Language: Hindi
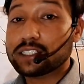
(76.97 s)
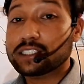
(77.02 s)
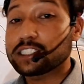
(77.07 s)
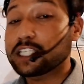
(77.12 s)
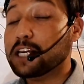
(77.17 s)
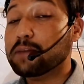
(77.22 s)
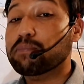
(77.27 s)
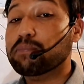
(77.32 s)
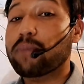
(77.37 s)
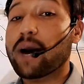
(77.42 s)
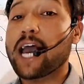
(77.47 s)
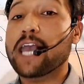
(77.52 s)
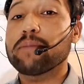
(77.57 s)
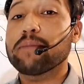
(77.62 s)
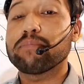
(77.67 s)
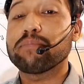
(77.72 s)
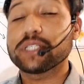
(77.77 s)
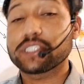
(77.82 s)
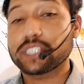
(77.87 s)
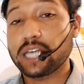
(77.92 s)
तक ये
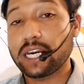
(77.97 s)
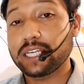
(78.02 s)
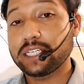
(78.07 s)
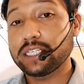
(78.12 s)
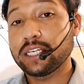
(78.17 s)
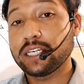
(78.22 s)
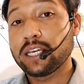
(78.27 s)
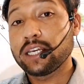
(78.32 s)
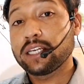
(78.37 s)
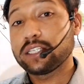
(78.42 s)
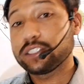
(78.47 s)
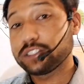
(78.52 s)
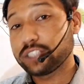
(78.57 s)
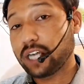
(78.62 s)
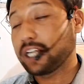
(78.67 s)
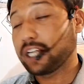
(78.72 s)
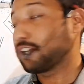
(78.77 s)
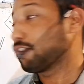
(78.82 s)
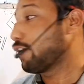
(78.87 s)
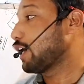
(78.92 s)
पाइप बिछाई
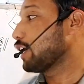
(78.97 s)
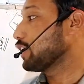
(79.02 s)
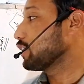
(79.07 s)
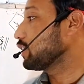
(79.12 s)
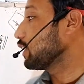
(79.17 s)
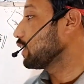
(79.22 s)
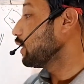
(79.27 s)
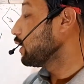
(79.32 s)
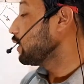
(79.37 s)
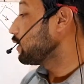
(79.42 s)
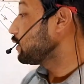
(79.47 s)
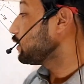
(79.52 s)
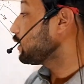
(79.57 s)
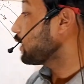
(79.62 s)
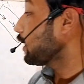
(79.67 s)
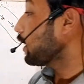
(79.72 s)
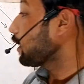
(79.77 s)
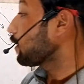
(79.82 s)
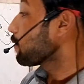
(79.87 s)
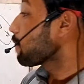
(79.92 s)
जाने वाली थी
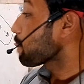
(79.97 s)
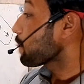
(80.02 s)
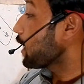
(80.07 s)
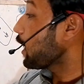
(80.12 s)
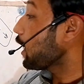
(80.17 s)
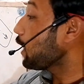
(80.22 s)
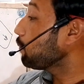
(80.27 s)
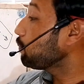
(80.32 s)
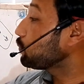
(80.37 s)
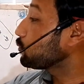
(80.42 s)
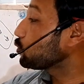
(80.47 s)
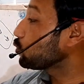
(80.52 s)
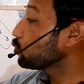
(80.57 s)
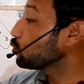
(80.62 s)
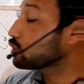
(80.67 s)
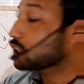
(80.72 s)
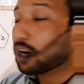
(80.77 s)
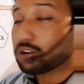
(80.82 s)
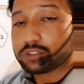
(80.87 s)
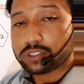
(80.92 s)
ठीक है ना अब
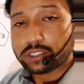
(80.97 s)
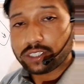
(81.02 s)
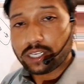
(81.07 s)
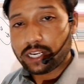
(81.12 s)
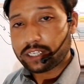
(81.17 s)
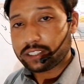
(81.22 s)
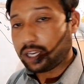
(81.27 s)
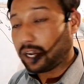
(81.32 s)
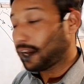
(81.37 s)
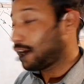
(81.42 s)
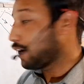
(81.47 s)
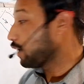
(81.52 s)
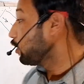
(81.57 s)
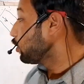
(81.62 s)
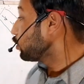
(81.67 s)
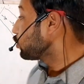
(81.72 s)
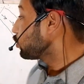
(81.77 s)
2008 आया